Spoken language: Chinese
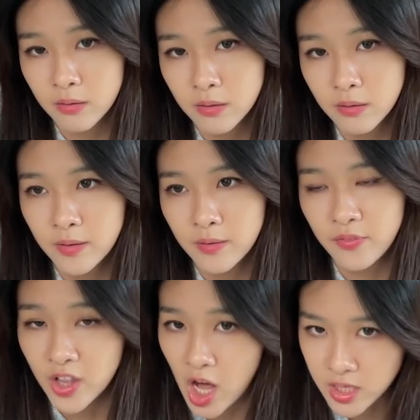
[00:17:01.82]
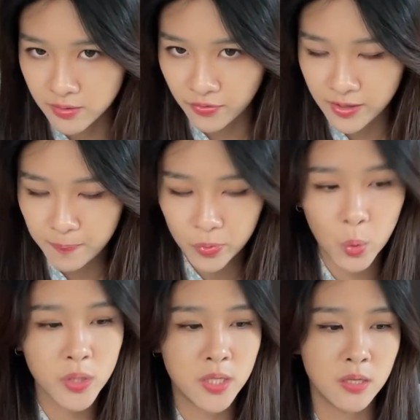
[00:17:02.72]
了 philosophy，
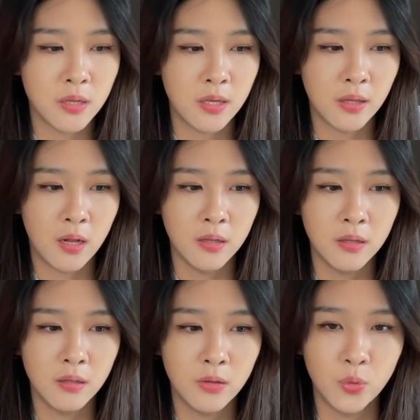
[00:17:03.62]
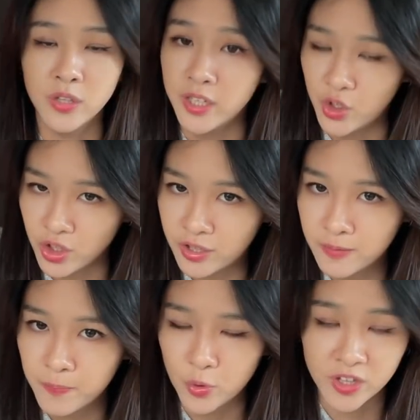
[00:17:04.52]
多次的提到了
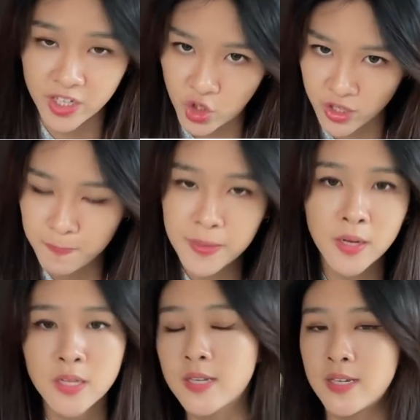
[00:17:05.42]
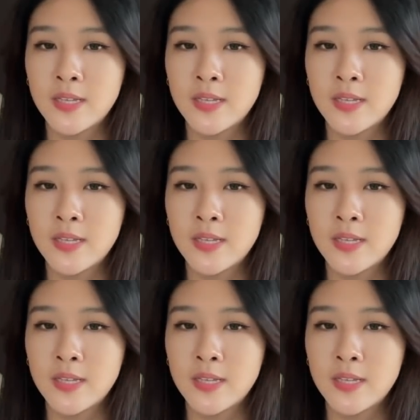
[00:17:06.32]
religion 这些